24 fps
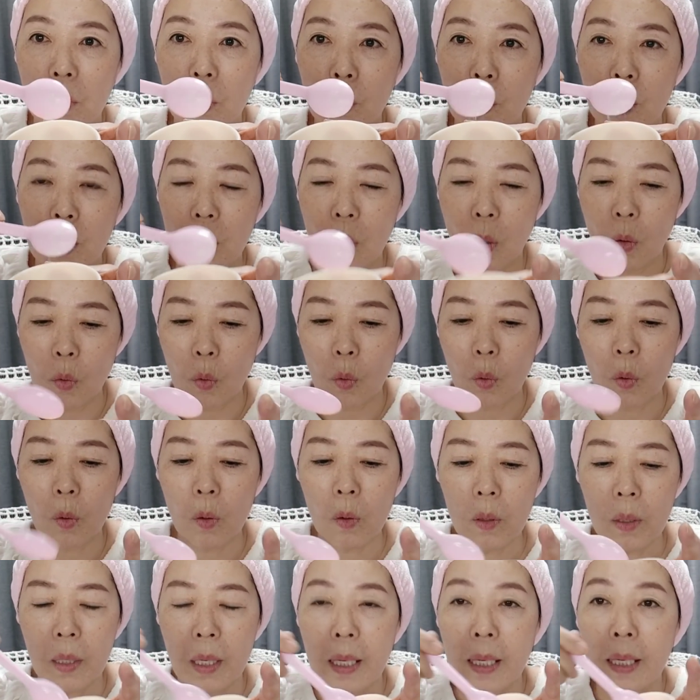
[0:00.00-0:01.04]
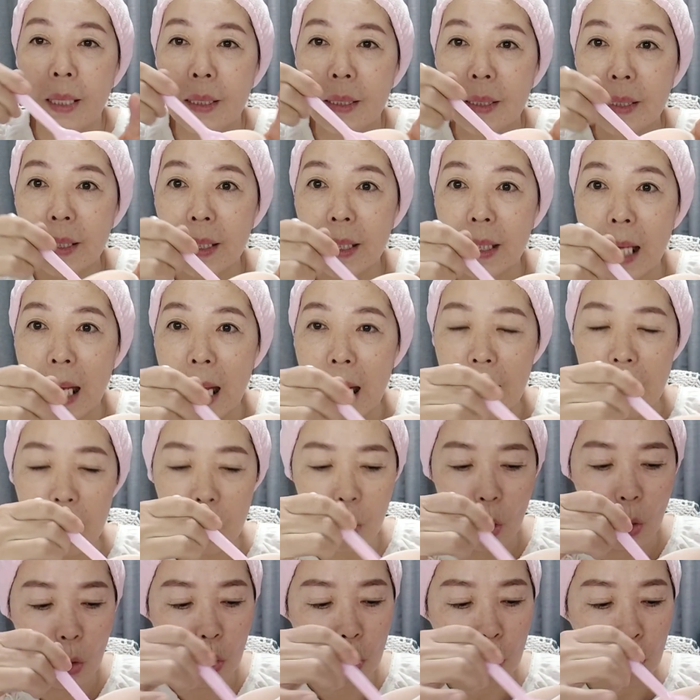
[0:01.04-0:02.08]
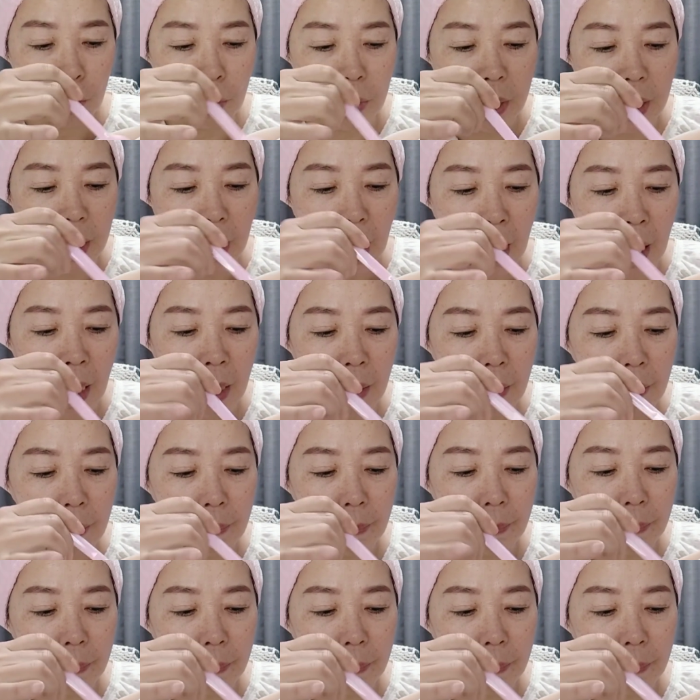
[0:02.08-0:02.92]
요렇게 넣고 잘 저어줍니다.